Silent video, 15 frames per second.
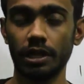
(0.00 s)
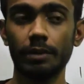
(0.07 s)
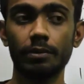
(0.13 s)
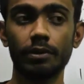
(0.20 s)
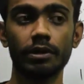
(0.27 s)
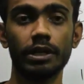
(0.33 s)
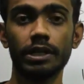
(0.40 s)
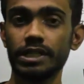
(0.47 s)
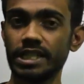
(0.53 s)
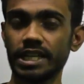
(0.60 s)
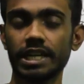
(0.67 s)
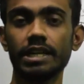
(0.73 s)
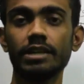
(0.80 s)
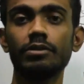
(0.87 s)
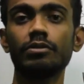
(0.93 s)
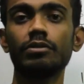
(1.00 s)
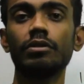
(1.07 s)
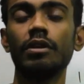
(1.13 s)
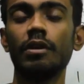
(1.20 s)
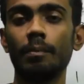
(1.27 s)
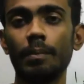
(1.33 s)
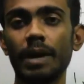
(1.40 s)
এবং যেখানে কোনো
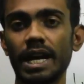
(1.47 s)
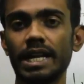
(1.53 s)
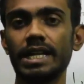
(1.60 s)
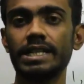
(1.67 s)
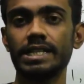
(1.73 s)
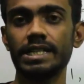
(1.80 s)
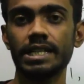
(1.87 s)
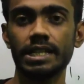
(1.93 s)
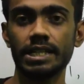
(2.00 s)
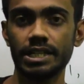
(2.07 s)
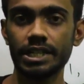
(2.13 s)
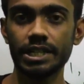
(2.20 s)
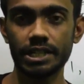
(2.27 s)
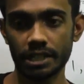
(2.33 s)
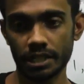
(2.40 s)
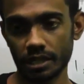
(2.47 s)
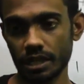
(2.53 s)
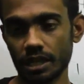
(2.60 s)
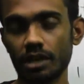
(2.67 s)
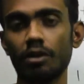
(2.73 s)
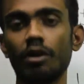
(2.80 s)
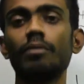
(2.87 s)
ব্যালেন্স শিট
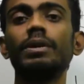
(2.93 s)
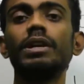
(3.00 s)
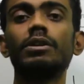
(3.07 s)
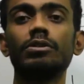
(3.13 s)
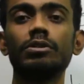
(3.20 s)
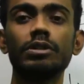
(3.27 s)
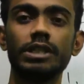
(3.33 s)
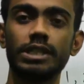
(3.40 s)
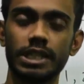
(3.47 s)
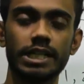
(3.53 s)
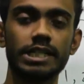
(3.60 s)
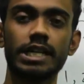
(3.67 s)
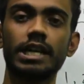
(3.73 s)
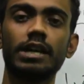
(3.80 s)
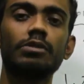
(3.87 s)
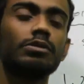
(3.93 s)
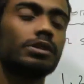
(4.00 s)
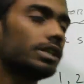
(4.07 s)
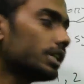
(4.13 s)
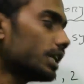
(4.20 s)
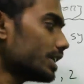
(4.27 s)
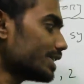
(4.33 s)
অমিল হতো সেই
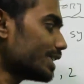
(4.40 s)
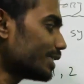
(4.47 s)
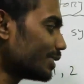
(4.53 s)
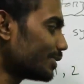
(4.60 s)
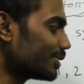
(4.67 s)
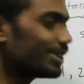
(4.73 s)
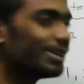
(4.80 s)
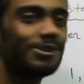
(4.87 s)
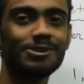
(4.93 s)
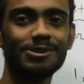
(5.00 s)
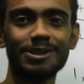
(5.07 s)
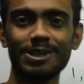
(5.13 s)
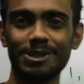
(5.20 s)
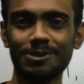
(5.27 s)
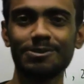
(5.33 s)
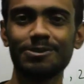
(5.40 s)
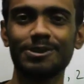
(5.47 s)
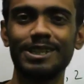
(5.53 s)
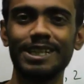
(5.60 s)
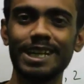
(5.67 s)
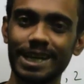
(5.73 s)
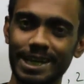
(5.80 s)
জায়গাগুলোতে তারা সাধারণত কি করতো এই শূন্য
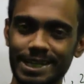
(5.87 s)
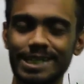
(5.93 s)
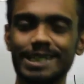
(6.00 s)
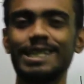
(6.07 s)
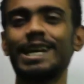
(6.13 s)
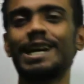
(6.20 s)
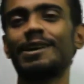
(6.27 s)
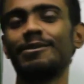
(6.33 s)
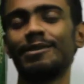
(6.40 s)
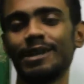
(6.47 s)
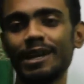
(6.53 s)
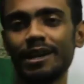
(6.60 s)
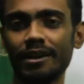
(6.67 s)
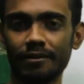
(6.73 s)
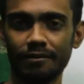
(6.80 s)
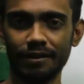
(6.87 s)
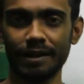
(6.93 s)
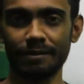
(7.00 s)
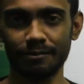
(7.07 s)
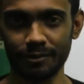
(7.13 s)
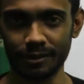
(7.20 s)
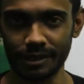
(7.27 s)
দিয়ে সেই জায়গাগুলোকে ফিল
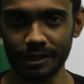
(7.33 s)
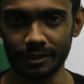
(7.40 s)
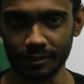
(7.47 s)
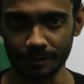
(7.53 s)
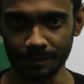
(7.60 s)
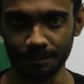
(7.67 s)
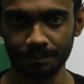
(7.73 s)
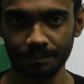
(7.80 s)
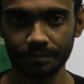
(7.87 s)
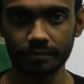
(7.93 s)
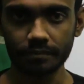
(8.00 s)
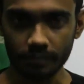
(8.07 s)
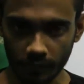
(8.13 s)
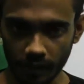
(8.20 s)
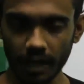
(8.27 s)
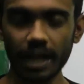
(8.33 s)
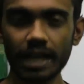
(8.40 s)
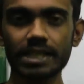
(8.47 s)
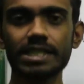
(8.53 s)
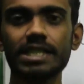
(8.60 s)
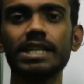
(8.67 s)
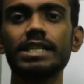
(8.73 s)
করে দিত
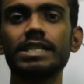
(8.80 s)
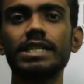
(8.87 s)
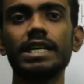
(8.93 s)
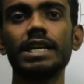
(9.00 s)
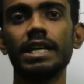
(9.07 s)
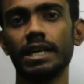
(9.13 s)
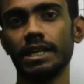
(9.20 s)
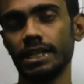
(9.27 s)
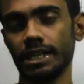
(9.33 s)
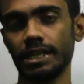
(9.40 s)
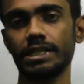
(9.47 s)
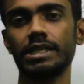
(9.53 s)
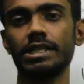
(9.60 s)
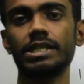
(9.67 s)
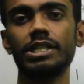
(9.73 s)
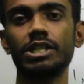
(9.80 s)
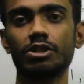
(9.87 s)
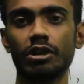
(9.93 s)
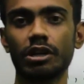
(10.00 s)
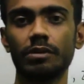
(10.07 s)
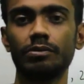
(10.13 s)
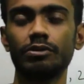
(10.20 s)
আস্তে আস্তে দেখা যাচ্ছে যে
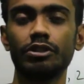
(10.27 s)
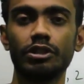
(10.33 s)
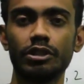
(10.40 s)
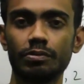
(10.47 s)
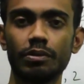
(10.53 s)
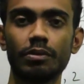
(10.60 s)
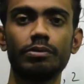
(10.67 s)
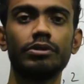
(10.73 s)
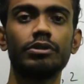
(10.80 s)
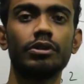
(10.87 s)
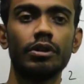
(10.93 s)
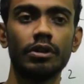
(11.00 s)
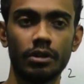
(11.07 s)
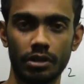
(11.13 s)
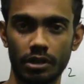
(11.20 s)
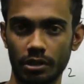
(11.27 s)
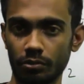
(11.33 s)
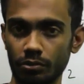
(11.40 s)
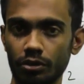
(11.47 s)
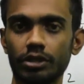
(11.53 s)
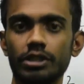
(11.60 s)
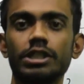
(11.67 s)
সংখ্যা পদ্ধতির প্রভৃত
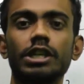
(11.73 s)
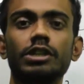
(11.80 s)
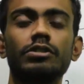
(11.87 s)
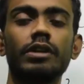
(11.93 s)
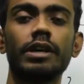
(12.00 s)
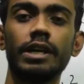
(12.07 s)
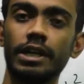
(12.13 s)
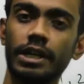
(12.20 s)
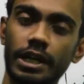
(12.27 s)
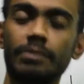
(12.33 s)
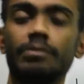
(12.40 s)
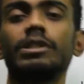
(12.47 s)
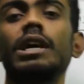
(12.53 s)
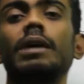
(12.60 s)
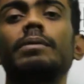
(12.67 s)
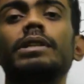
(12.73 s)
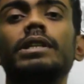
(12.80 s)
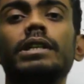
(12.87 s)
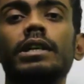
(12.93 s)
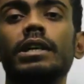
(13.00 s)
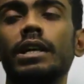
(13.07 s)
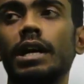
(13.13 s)
উন্নতি সাধন হয় এর মধ্যে
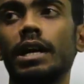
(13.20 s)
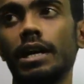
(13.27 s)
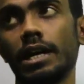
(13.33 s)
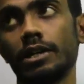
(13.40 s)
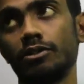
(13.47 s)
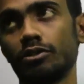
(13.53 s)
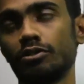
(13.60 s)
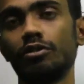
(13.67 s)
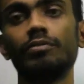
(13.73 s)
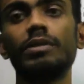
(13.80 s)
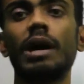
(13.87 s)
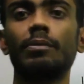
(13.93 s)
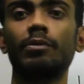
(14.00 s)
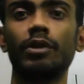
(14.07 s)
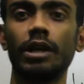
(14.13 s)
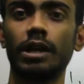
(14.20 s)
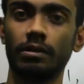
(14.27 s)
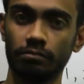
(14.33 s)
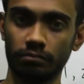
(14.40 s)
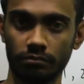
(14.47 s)
আমাদের একজন খুব নাম করা